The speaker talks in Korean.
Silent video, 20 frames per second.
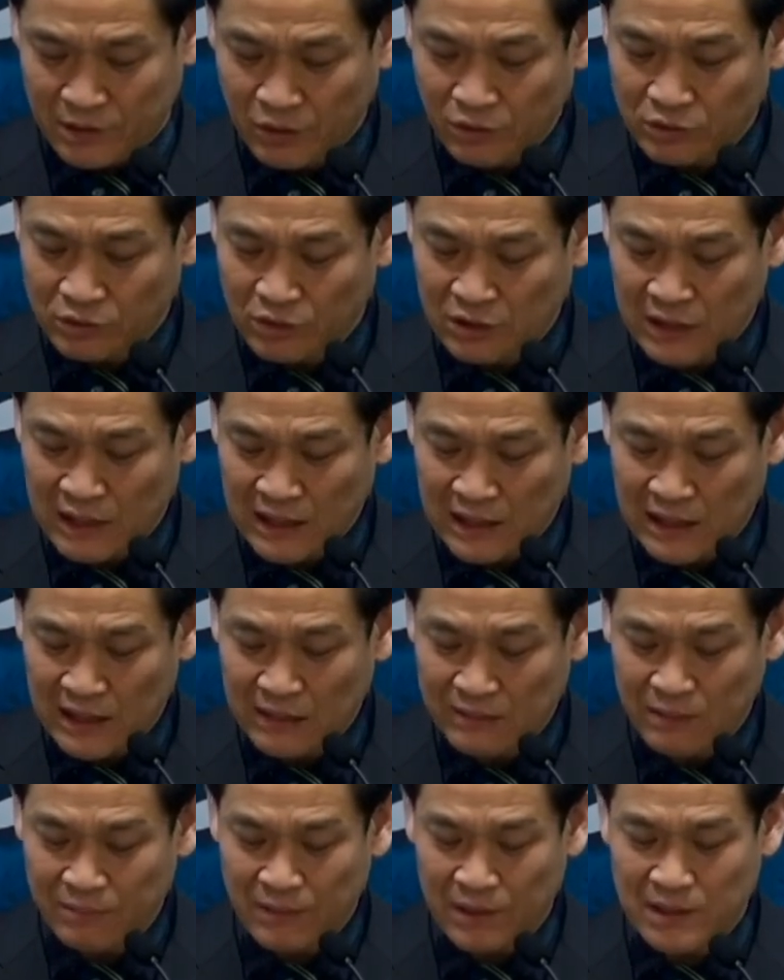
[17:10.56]
그래도 저는
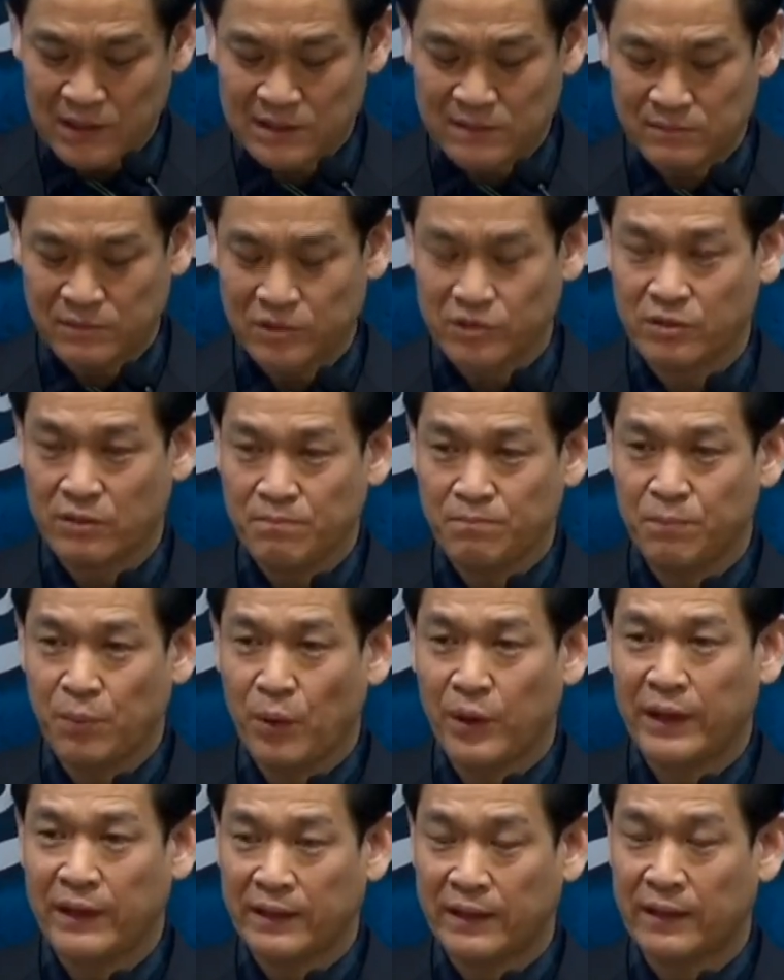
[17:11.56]
하나님의 말씀을
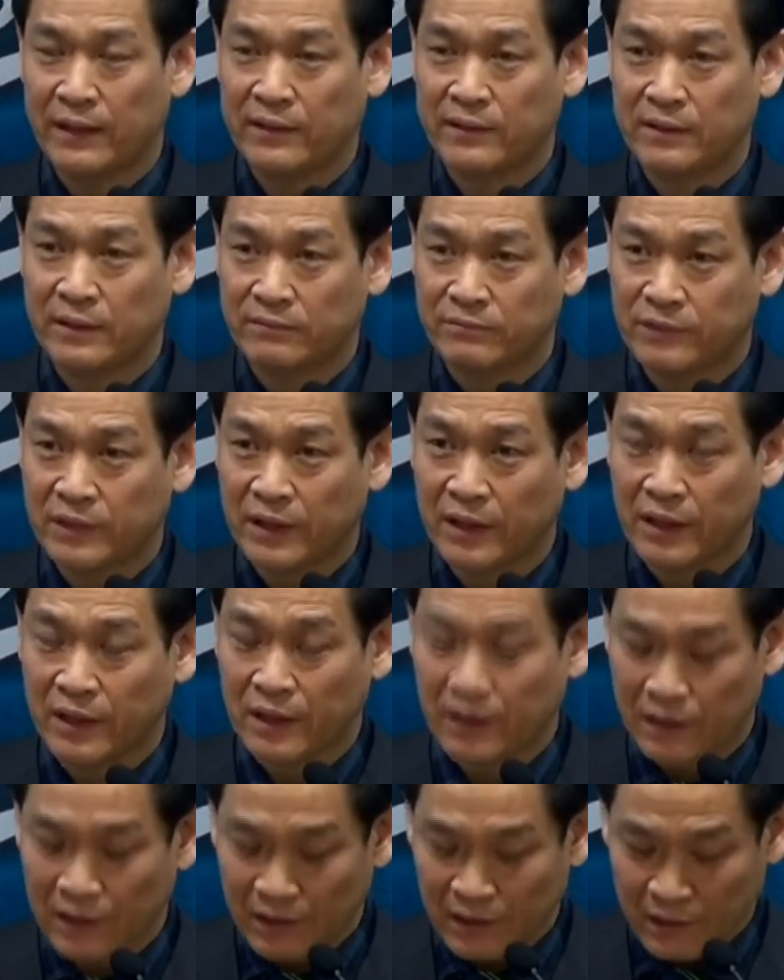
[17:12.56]
선포해야 되기
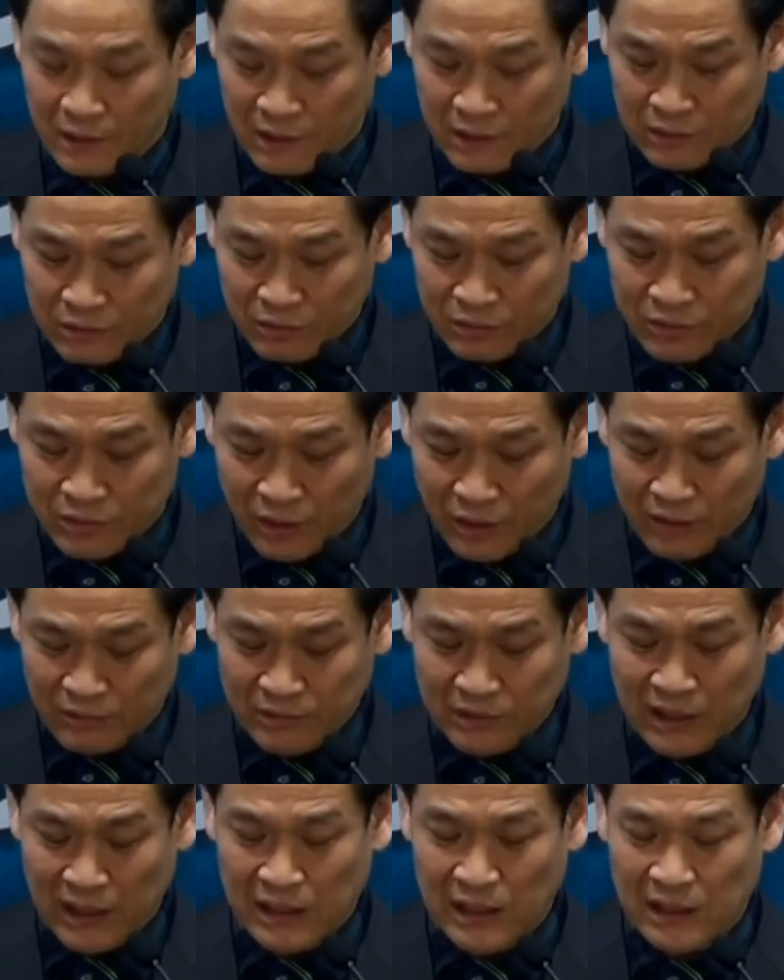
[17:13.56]
때문에 또
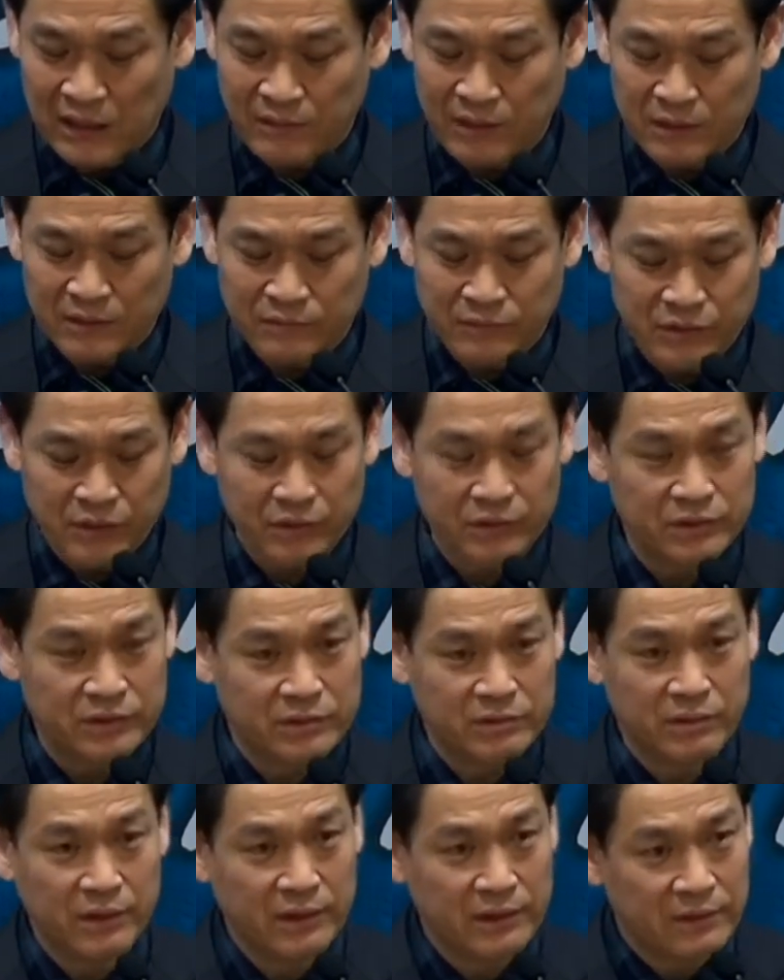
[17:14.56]
여러분은 하나님의
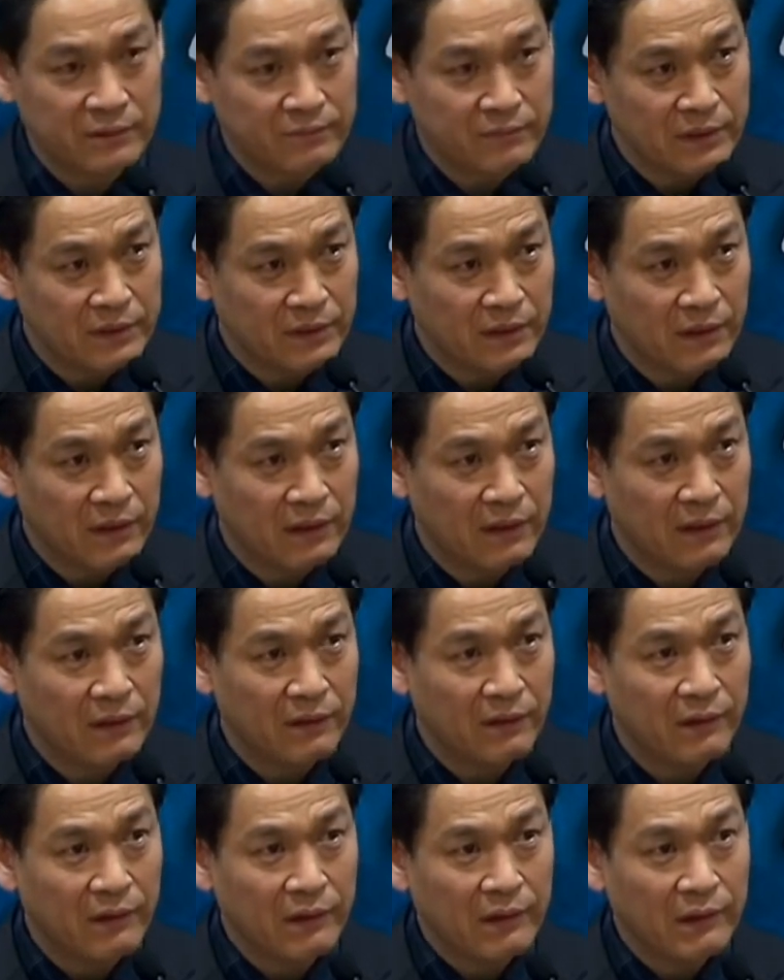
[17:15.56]
음성을 들어야
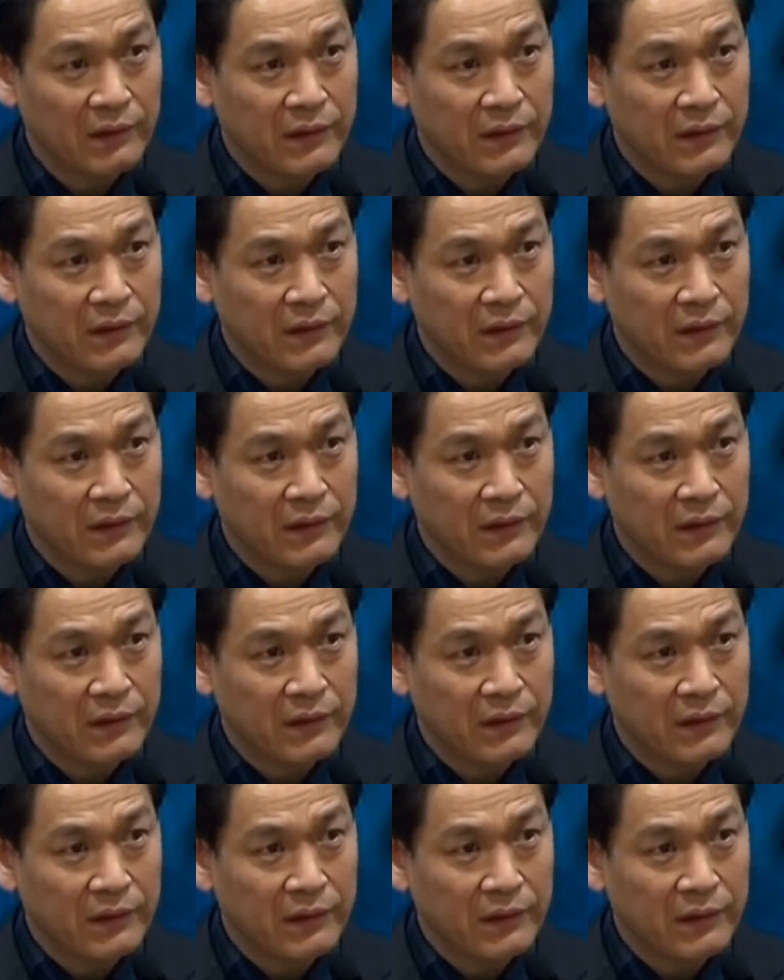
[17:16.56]
됩니다.